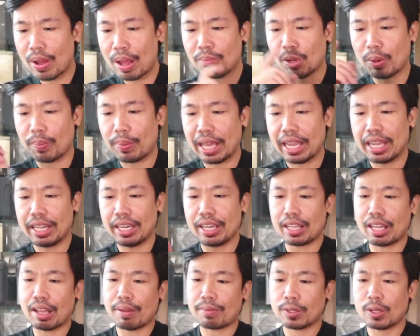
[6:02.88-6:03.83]
บความปลอดภัย
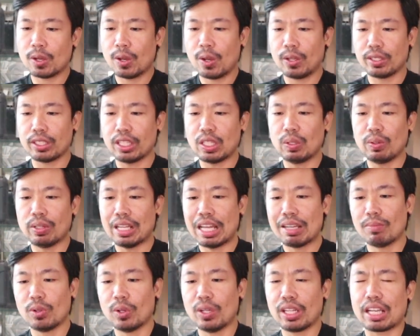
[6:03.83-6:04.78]
นะครับ ก็จะอยู่
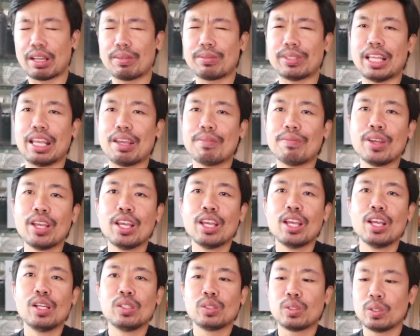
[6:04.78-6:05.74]
ด้านบนนะครับเซฟ
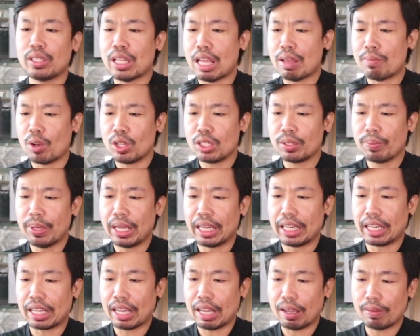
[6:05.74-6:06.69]
ส่วนใหญ่มอสเบิ
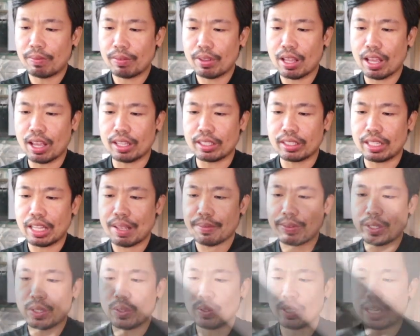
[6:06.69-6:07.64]
ร์ดนะครับเซฟจะ